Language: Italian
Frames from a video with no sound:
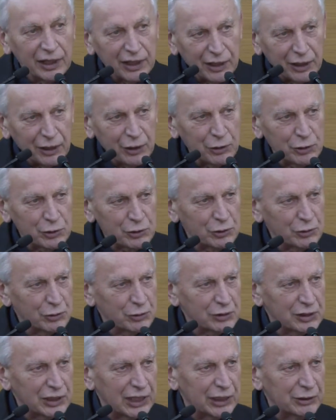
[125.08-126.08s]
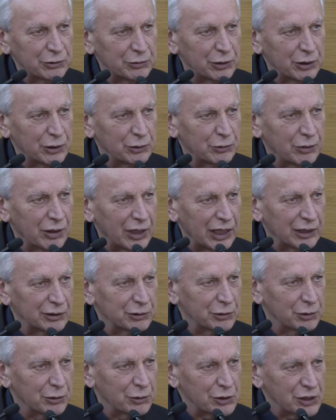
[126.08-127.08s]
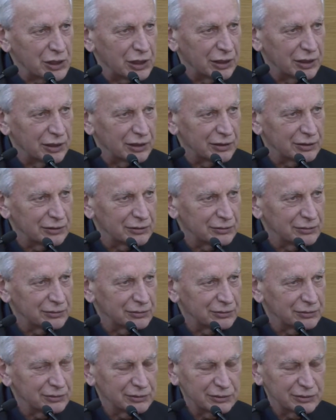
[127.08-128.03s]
E anch'io sono stato educato così.